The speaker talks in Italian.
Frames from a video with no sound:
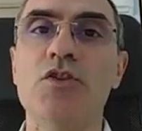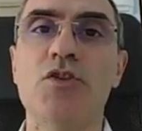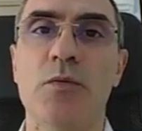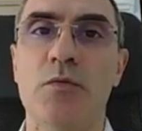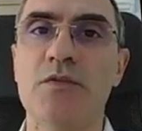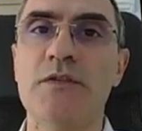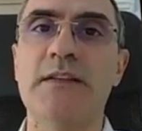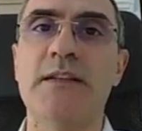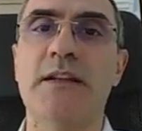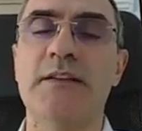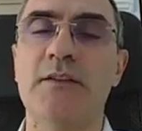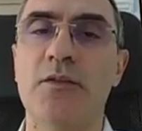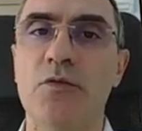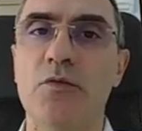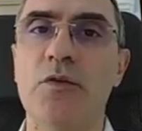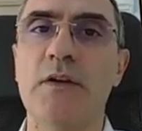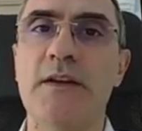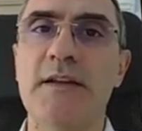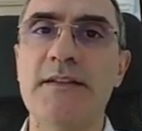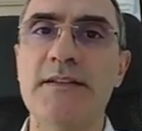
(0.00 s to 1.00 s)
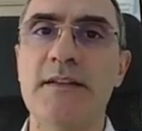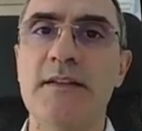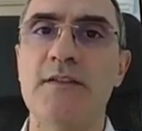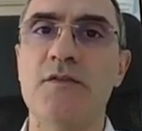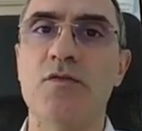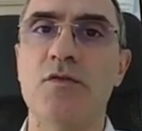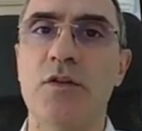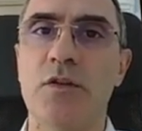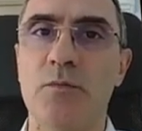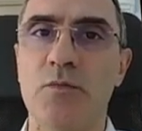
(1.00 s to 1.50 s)
diciamo, si tratta di una
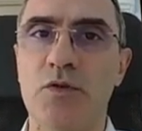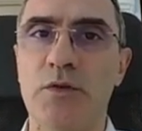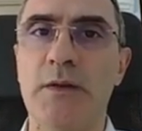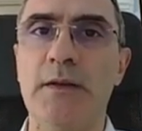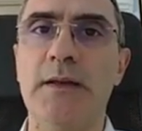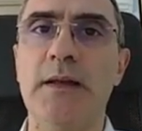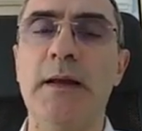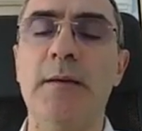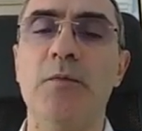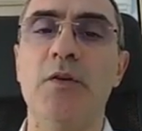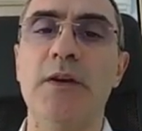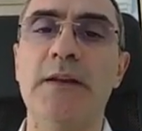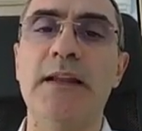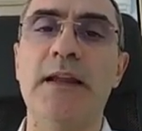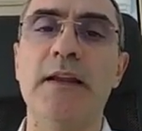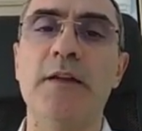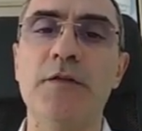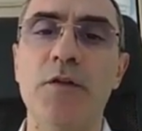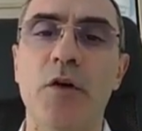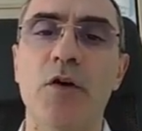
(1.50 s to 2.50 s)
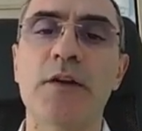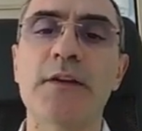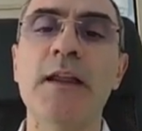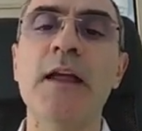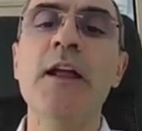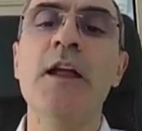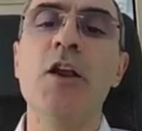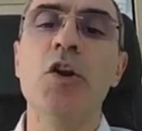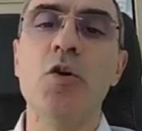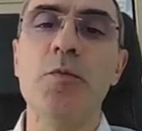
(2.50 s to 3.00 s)
restrizione di politica monetaria forte.
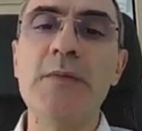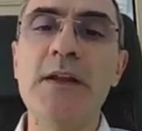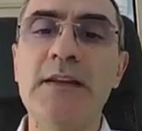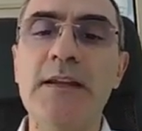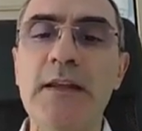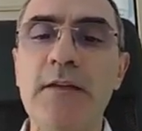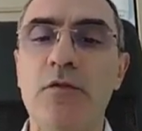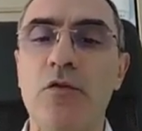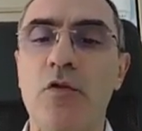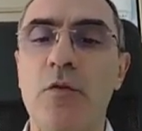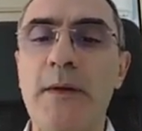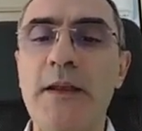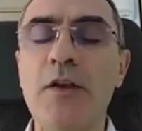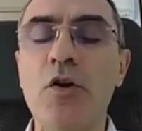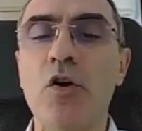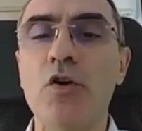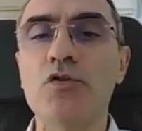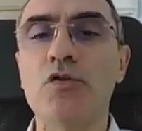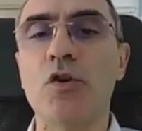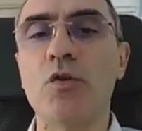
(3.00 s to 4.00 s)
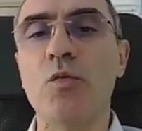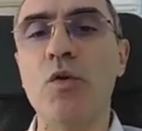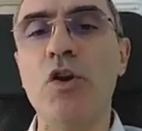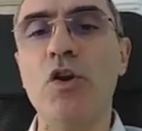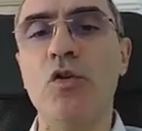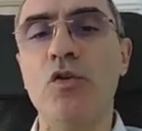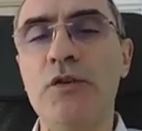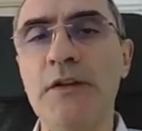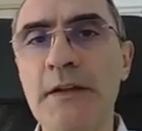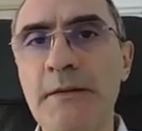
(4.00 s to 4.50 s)
L'obiettivo, come è noto, è
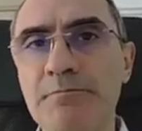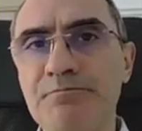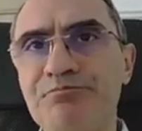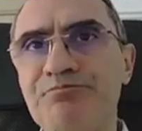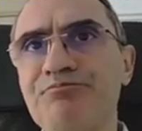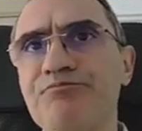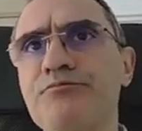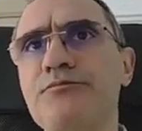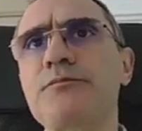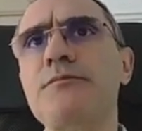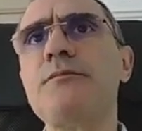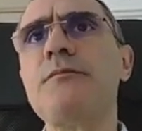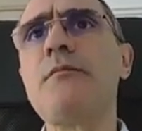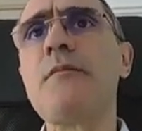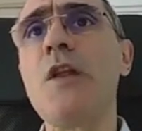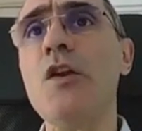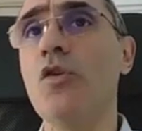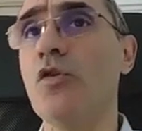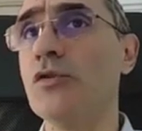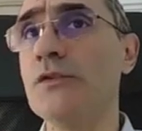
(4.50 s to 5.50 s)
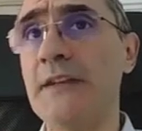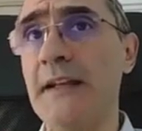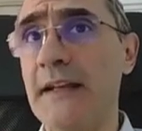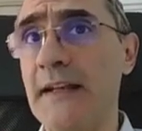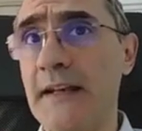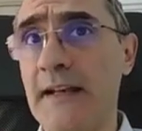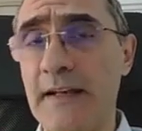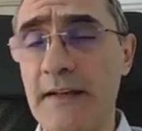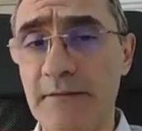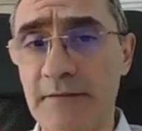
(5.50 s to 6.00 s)
quello di
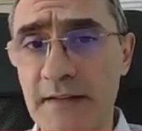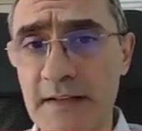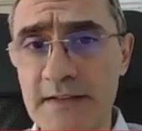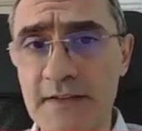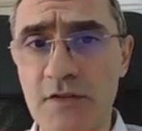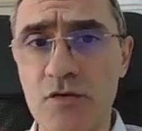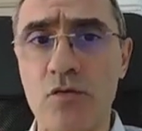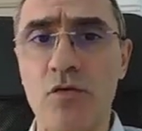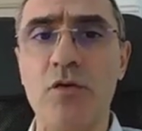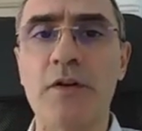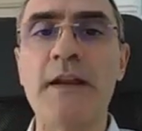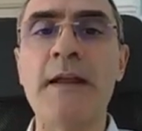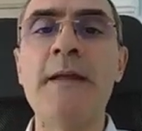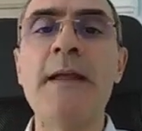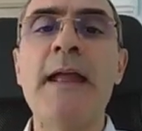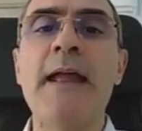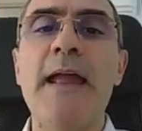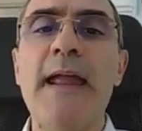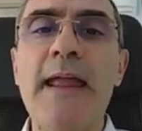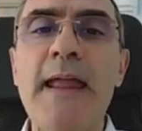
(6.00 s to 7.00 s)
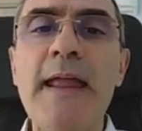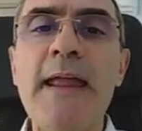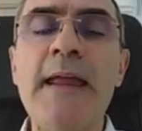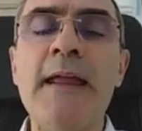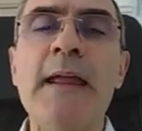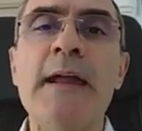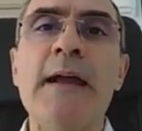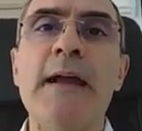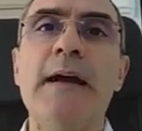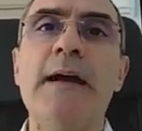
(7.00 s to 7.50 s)
contenere l'inflazione
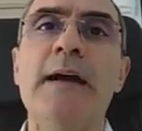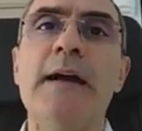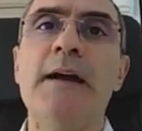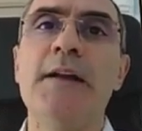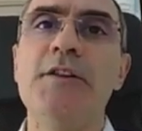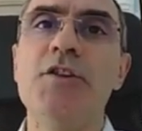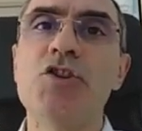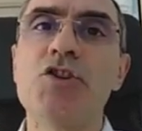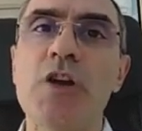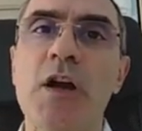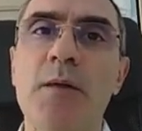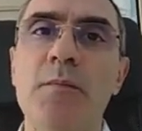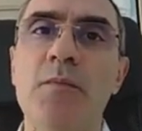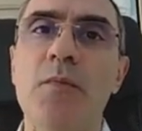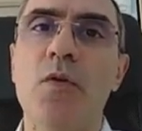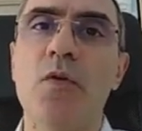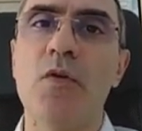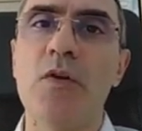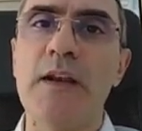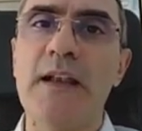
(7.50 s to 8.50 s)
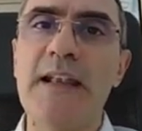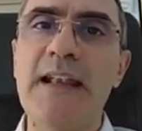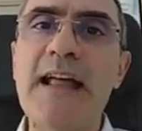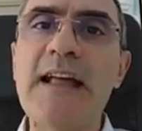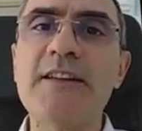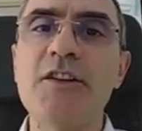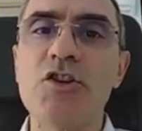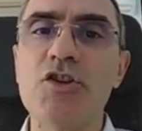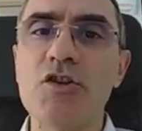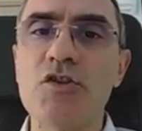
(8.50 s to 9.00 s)
e eh, diciamo la
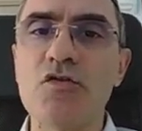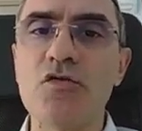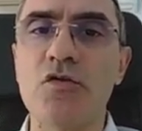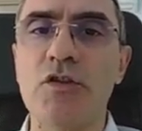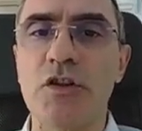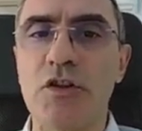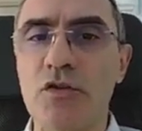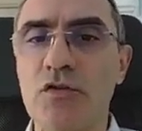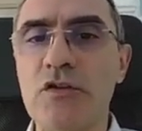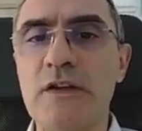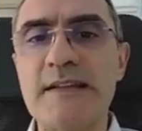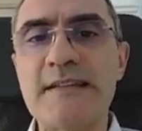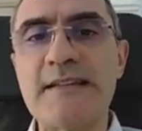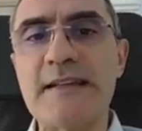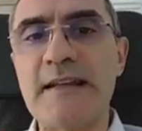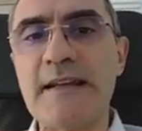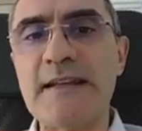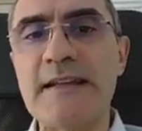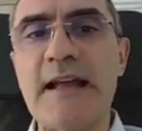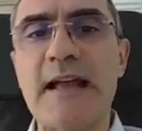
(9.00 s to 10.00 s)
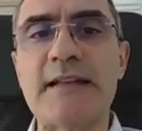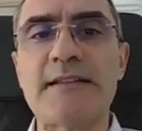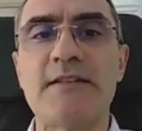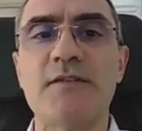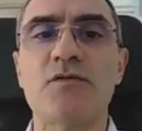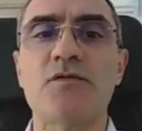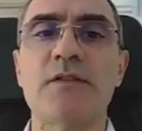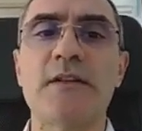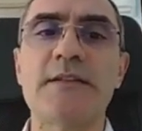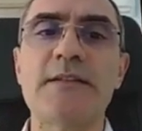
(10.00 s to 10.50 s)
decisione di non alzare i tassi
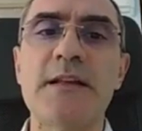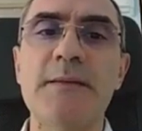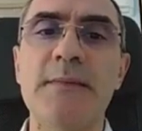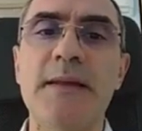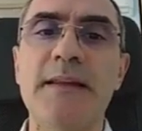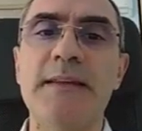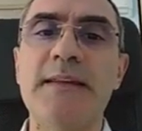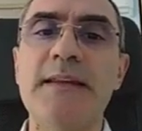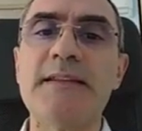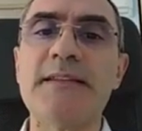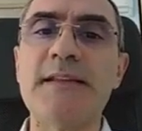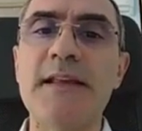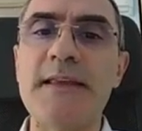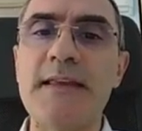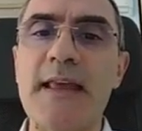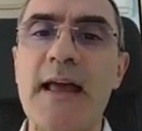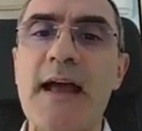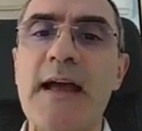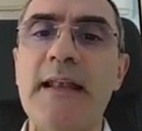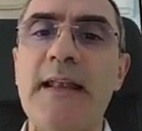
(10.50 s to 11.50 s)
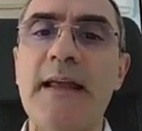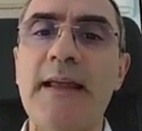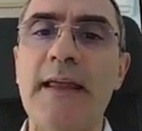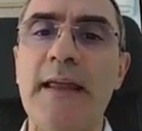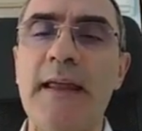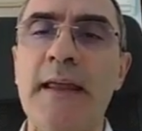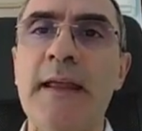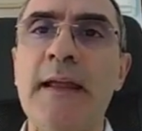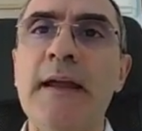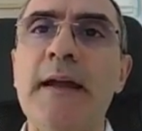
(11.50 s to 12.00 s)
sostanzialmente segnala
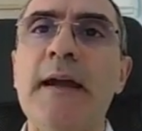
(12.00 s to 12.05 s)
che